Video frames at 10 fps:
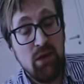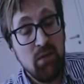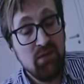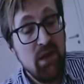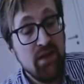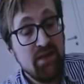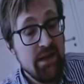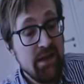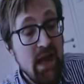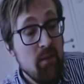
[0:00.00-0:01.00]
Und da muss man
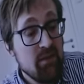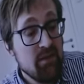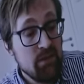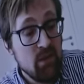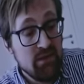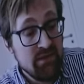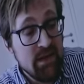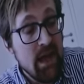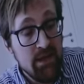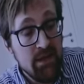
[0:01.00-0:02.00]
einfach sagen, ja, aber es gibt auch
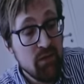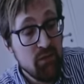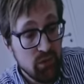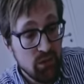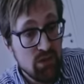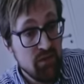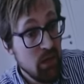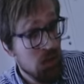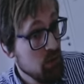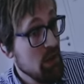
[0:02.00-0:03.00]
zig andere
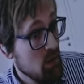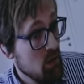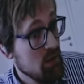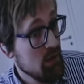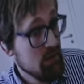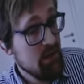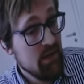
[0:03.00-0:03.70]
Wirkstoffe, darunter auch